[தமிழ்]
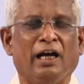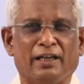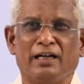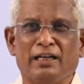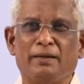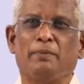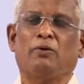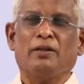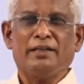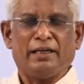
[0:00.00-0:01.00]
அதனால் நம்ம
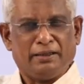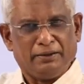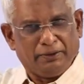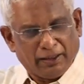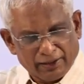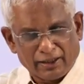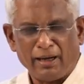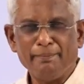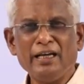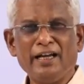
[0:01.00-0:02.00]
குழந்தை அது
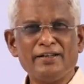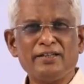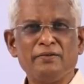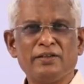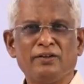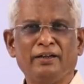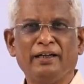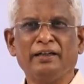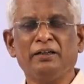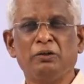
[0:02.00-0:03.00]
கம்மியாயிடுச்சுன்னு
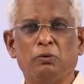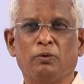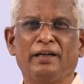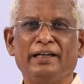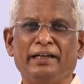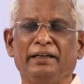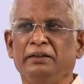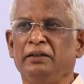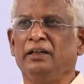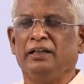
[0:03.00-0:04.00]
வச்சுக்கோங்க உடனே
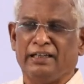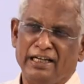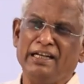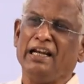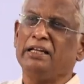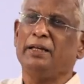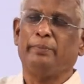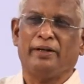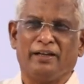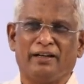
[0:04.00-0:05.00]
என்ன நீ
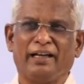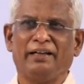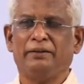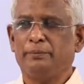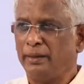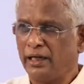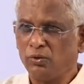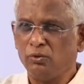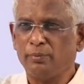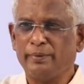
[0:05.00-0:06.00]
இப்படி இருக்க
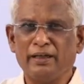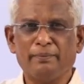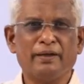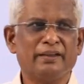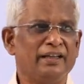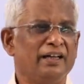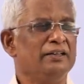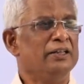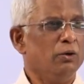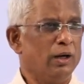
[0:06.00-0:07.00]
பக்கத்து வீட்டு பையனை பார்த்தியா
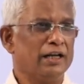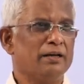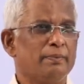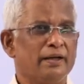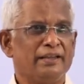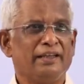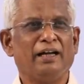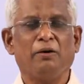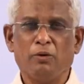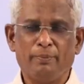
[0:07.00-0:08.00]
உங்கள் அண்ணனை பார்த்தியா
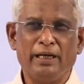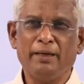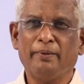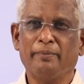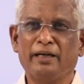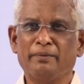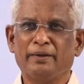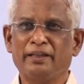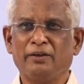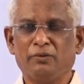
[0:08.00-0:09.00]
உங்கள் பெரியப்பா பையனை
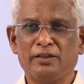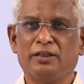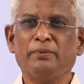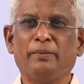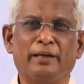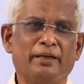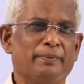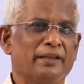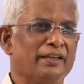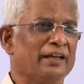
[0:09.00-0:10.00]
பார்த்தியா உங்கள் சித்தப்பா பையனை
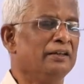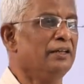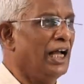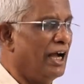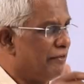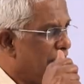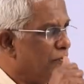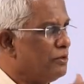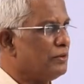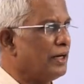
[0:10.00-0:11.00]
பார்த்தியா அவன்
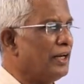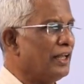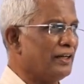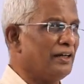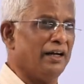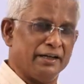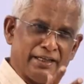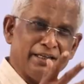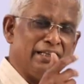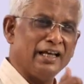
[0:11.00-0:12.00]
எவ்வளோ நல்லா இருக்கான்
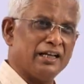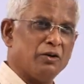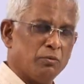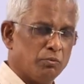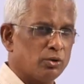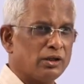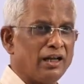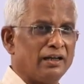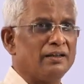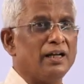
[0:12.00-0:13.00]
நீந்தா இருக்க ஒரு
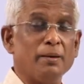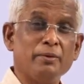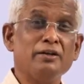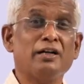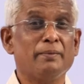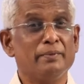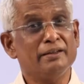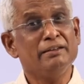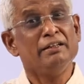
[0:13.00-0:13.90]
முட்டாள் அப்படின்னு நாம்